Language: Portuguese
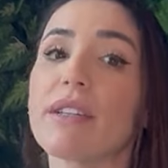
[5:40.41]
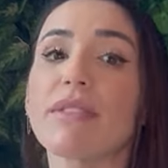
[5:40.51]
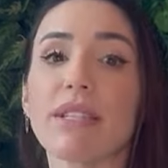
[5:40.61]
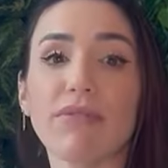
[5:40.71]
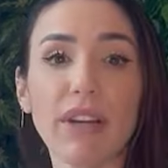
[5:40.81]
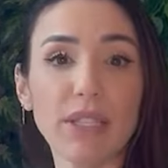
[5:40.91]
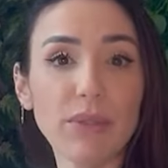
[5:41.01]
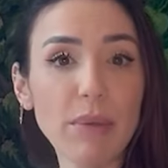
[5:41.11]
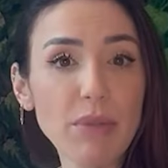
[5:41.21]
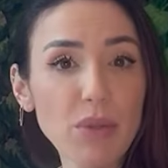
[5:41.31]
que você faria
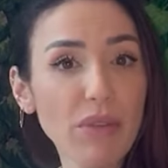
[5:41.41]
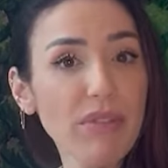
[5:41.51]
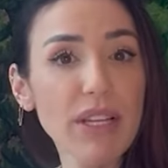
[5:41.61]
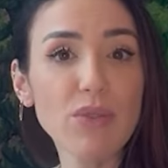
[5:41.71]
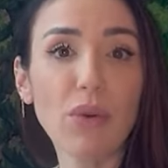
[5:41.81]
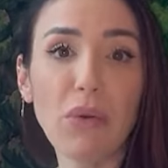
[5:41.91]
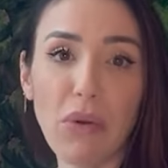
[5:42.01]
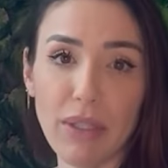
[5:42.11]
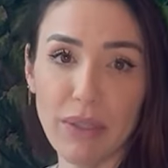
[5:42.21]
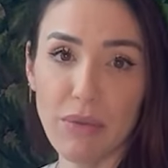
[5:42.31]
o que a pessoa fez ou
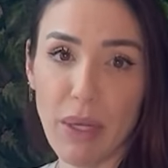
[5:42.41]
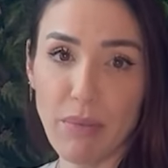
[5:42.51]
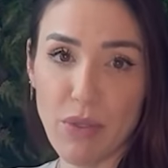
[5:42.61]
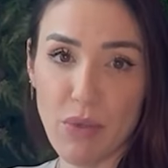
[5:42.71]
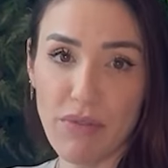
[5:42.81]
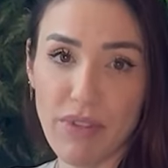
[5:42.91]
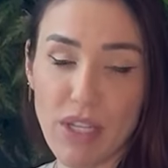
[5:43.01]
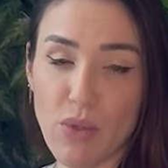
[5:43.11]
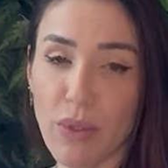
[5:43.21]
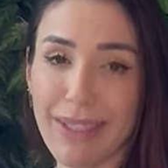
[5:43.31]
concorda com o que a pessoa
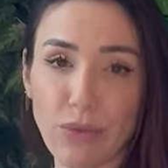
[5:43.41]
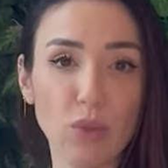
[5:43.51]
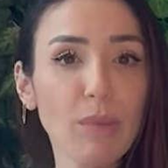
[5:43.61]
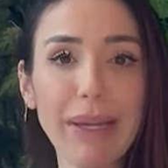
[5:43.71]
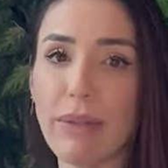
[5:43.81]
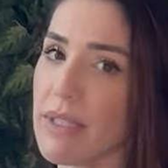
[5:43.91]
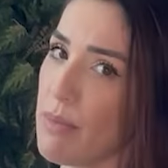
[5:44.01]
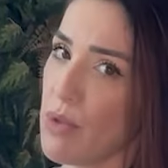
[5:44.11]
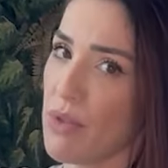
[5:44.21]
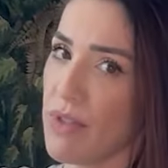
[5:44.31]
fez ou que tá tudo bem o que essa
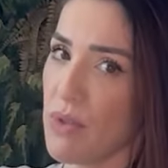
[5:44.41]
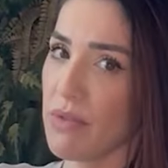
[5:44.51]
pessoa fez com